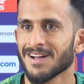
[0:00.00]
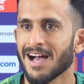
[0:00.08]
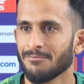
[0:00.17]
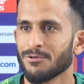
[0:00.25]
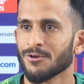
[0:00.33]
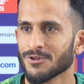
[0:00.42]

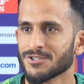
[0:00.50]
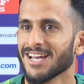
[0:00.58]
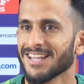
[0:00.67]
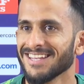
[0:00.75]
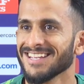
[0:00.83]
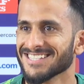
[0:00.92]
आप लोगों को
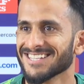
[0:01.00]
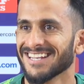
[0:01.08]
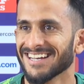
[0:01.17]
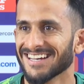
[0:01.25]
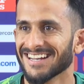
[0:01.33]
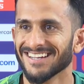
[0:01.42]
शायद नहीं अच्छा
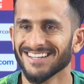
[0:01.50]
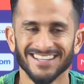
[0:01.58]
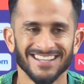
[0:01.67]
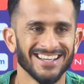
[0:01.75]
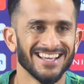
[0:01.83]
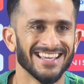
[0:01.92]
लग
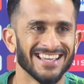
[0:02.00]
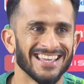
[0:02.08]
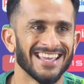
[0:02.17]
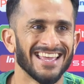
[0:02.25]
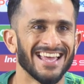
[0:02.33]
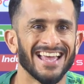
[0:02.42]

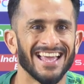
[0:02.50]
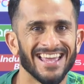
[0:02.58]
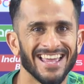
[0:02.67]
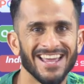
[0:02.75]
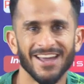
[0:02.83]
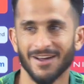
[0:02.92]
रहा
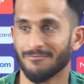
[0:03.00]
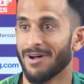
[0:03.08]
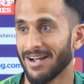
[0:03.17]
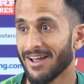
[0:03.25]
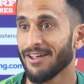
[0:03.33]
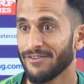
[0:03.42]

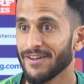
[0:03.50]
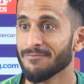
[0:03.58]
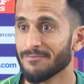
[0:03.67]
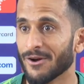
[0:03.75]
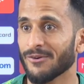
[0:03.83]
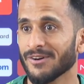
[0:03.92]
बट आई फील
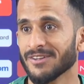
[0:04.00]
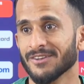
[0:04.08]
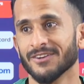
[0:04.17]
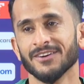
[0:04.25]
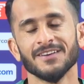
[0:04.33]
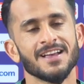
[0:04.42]
प्राउड यू
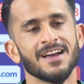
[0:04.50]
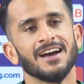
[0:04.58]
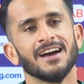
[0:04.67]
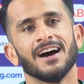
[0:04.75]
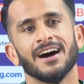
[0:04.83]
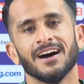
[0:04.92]
नो
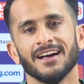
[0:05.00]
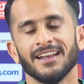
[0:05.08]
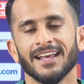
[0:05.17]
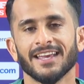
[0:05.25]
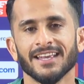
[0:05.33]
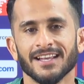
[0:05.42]

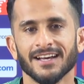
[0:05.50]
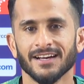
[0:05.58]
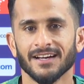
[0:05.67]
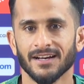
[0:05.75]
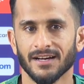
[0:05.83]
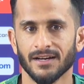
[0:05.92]
लेकिन
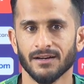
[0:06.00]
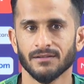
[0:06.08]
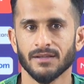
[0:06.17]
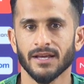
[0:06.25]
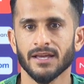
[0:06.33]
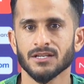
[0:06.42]
uh,
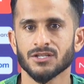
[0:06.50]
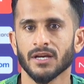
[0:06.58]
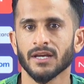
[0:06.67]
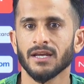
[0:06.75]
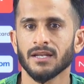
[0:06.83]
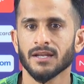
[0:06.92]
uh, देखें
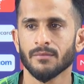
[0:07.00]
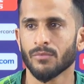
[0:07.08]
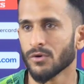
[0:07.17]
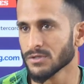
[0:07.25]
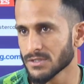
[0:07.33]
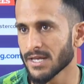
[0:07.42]
शहीन ने
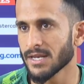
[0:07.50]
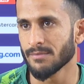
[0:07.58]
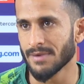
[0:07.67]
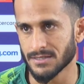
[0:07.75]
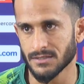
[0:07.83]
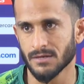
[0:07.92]
बहुत सारे
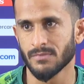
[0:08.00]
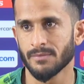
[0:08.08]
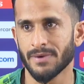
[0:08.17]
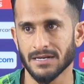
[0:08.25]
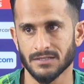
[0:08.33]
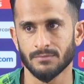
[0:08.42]
मैचेस हमें
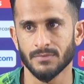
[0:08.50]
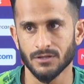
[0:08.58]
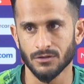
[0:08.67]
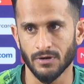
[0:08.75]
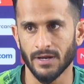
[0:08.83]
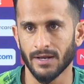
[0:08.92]
पाकिस्तान में
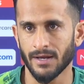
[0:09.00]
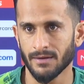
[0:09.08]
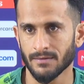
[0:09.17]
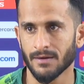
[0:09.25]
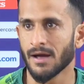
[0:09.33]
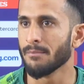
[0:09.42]
जितवाए हैं
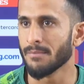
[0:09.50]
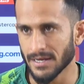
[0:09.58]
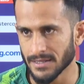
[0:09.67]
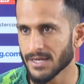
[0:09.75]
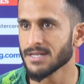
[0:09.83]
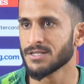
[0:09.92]
आप
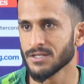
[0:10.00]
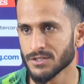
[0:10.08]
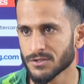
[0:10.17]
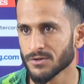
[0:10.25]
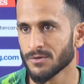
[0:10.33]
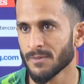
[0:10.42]
मानते हैं इस चीज़
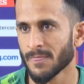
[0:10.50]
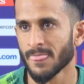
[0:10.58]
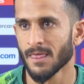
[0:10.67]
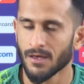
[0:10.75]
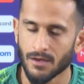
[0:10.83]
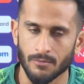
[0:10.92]
को
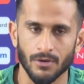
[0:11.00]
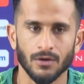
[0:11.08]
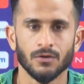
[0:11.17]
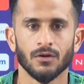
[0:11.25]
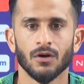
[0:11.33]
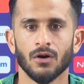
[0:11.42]

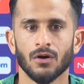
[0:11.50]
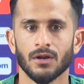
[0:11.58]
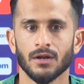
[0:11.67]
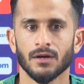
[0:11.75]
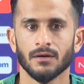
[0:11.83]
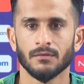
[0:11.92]
बिल्कुल और
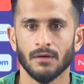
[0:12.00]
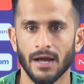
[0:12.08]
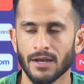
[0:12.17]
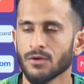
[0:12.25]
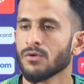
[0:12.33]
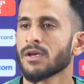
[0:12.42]

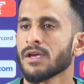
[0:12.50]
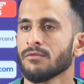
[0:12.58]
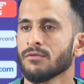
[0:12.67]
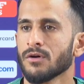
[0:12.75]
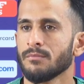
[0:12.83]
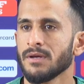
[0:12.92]
आई uh, नो कि
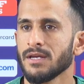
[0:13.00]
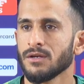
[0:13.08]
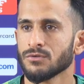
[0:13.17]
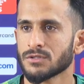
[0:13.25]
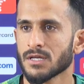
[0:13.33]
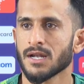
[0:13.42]
वो अभी
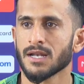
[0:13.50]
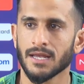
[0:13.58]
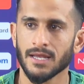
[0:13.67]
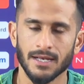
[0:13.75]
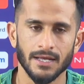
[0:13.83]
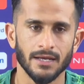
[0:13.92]
उस तरह
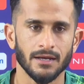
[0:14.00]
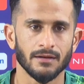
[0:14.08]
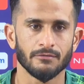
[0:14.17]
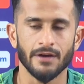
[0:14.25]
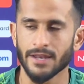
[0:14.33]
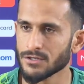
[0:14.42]
नहीं है लेकिन
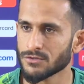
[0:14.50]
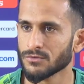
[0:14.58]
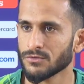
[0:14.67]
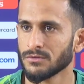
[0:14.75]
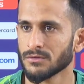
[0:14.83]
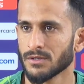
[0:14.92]
वेरी
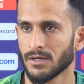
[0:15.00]
सुन